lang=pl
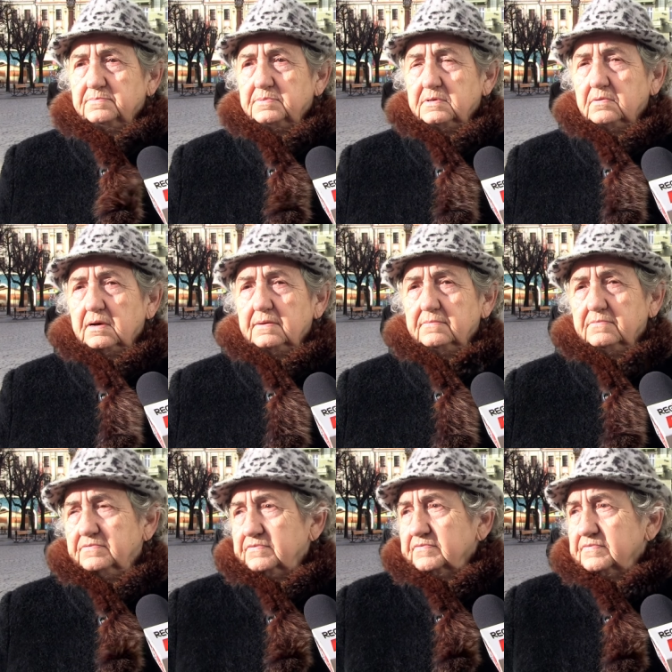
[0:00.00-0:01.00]
byłam
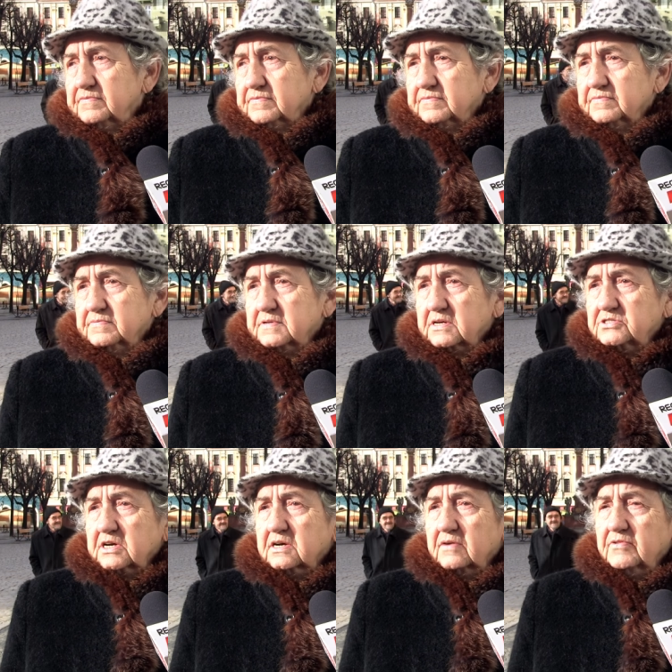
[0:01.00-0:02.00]

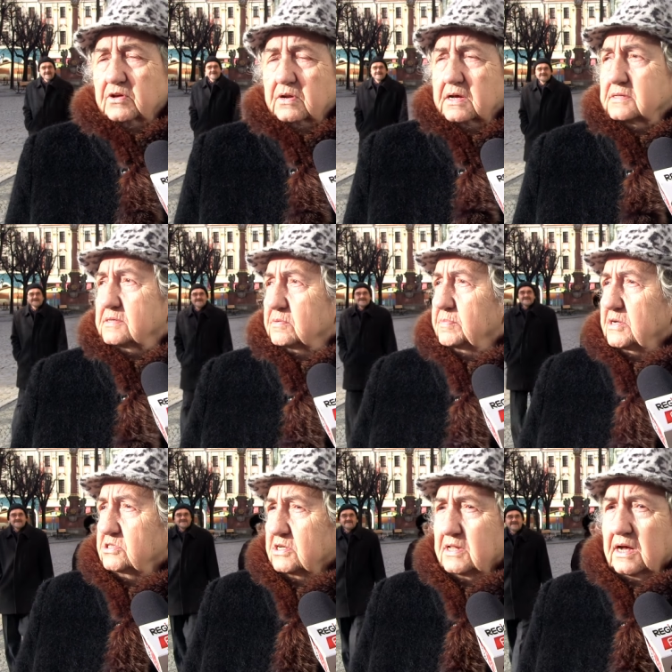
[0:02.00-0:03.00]
zaciekawiona, co
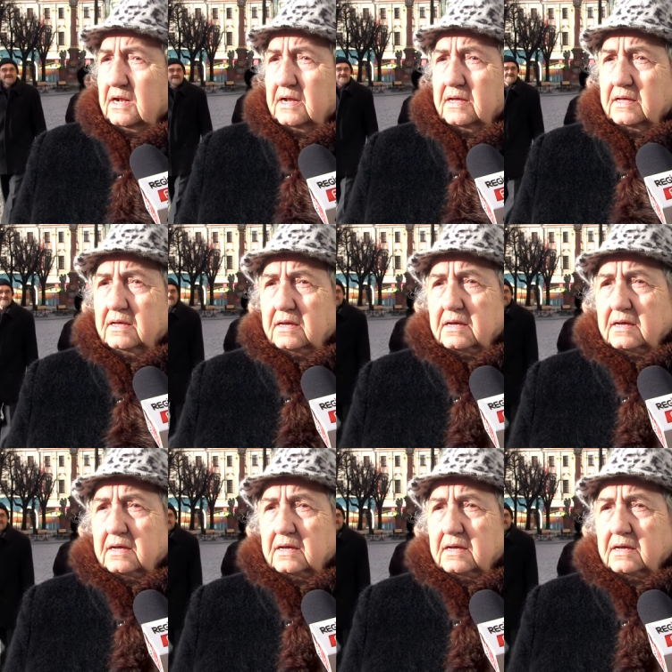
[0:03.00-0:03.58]
będzie dalej.